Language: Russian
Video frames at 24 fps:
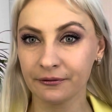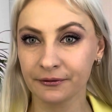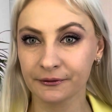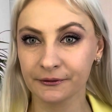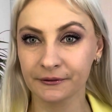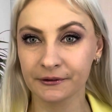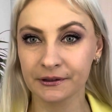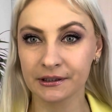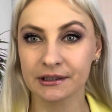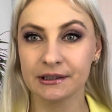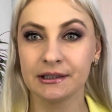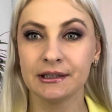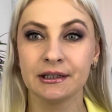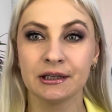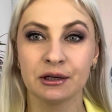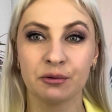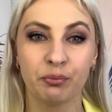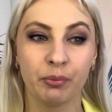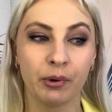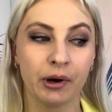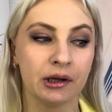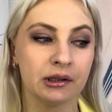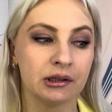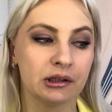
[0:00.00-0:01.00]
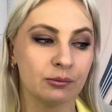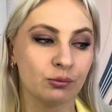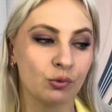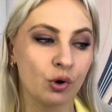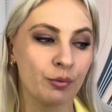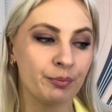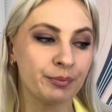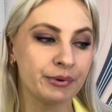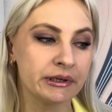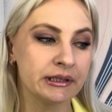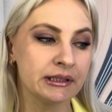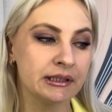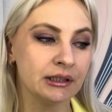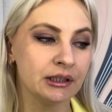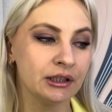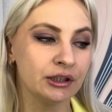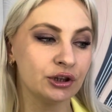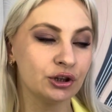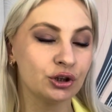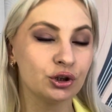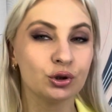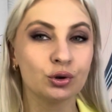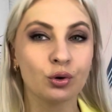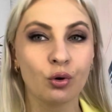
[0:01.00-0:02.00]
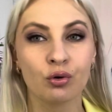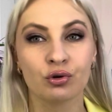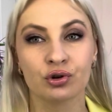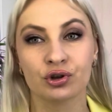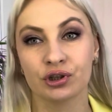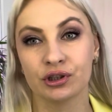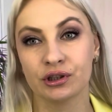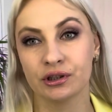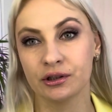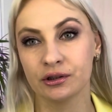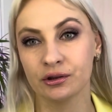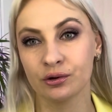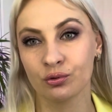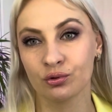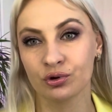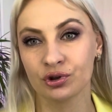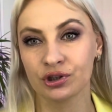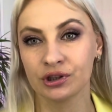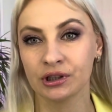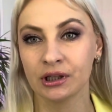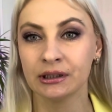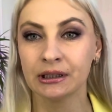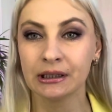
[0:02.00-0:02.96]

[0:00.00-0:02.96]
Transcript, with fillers: в квартире, поэтому определить тоже сложно.